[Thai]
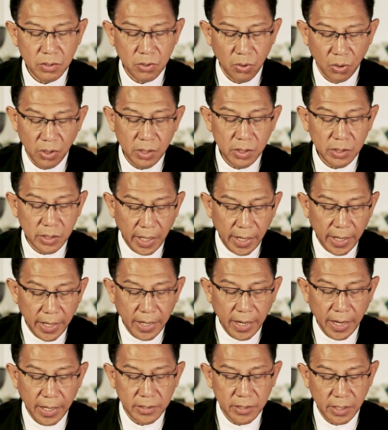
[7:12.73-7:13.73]
สนใจ
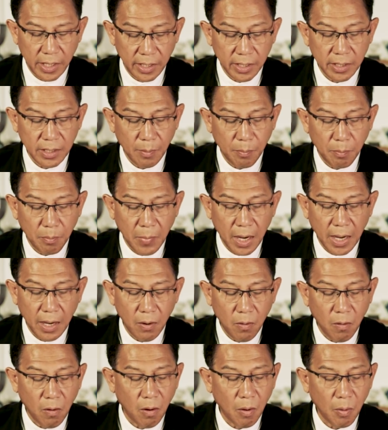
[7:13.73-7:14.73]
การเสด็จกลับมา
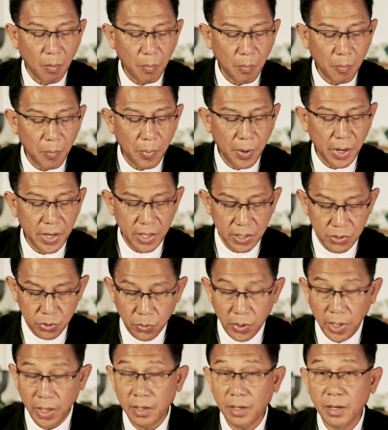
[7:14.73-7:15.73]
ของพระเย
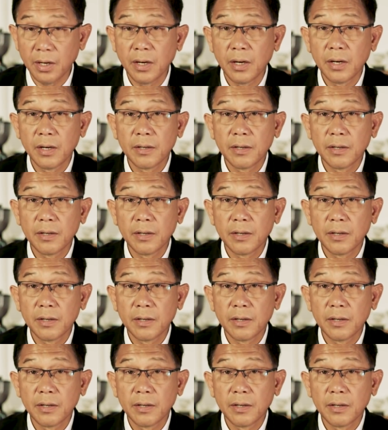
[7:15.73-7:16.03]
ซูคริสต์